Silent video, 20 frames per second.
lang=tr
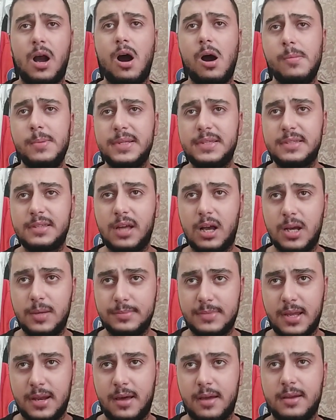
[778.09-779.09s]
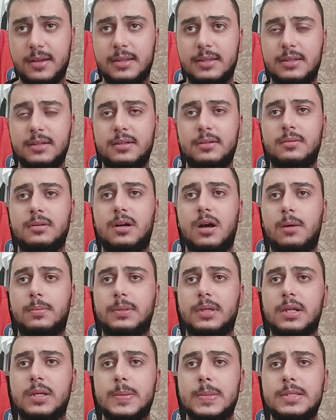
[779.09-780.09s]
Abi takımdan ayrıldı
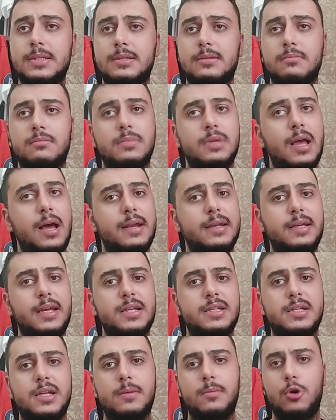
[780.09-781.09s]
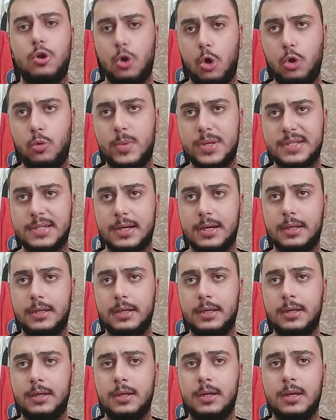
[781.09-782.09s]
kaptanımız. Yani keşke böyle
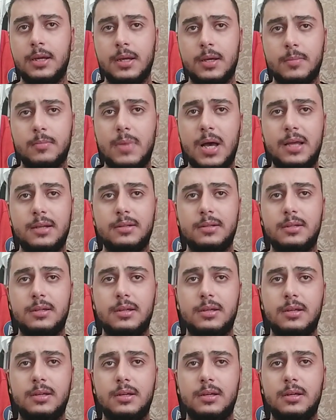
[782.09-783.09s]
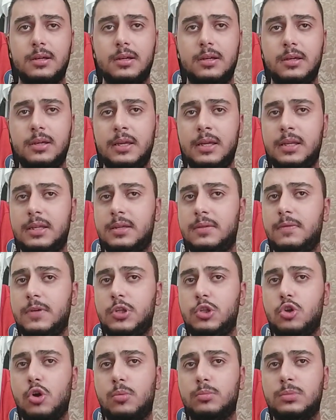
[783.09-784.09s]
olmasaydı. Ben e, ilk
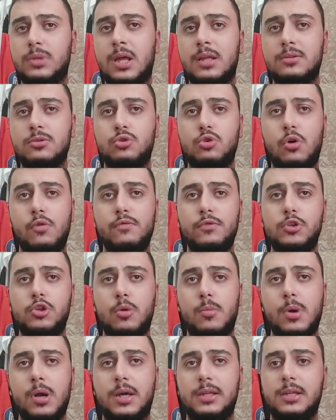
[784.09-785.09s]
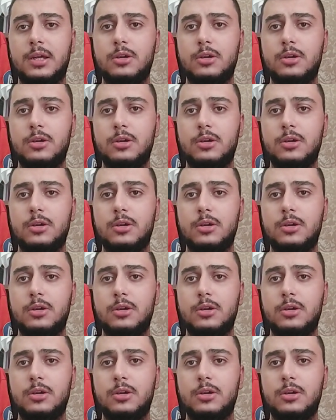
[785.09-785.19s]
videomdan son videoma